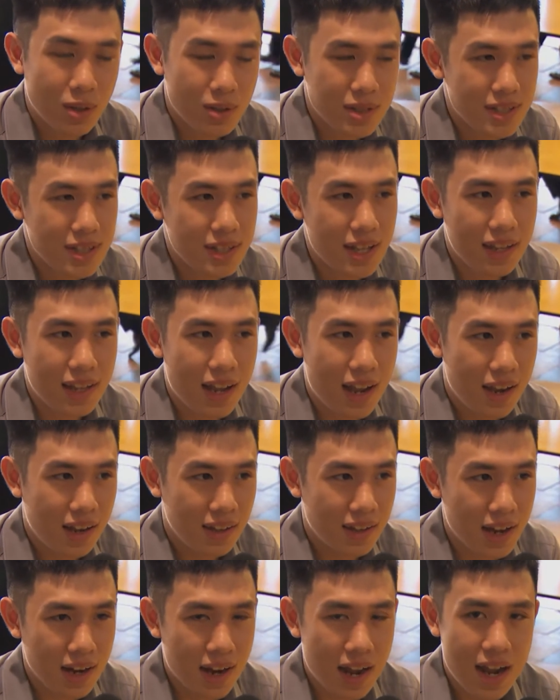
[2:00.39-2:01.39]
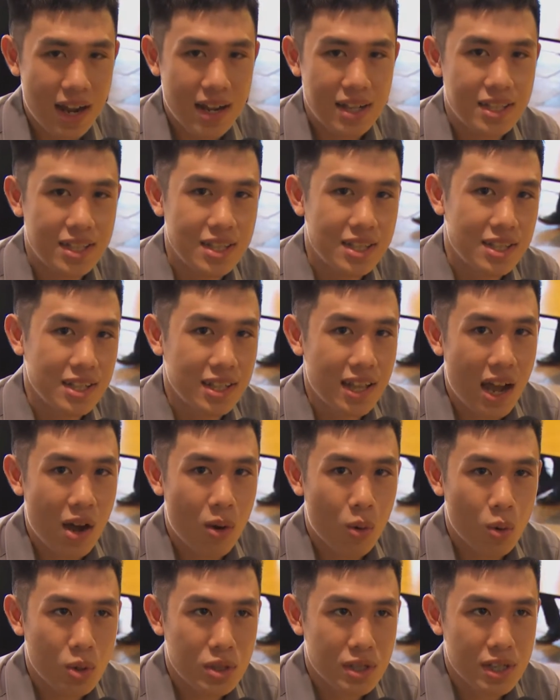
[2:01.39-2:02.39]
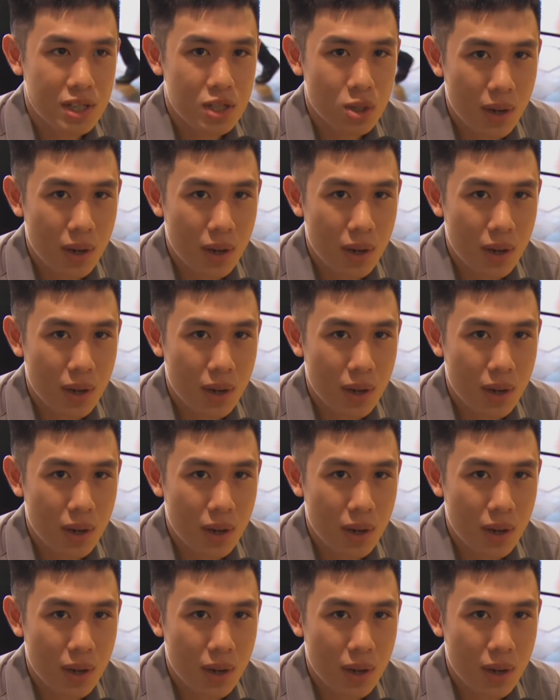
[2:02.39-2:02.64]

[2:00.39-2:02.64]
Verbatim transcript: 都是大大大概四十到五十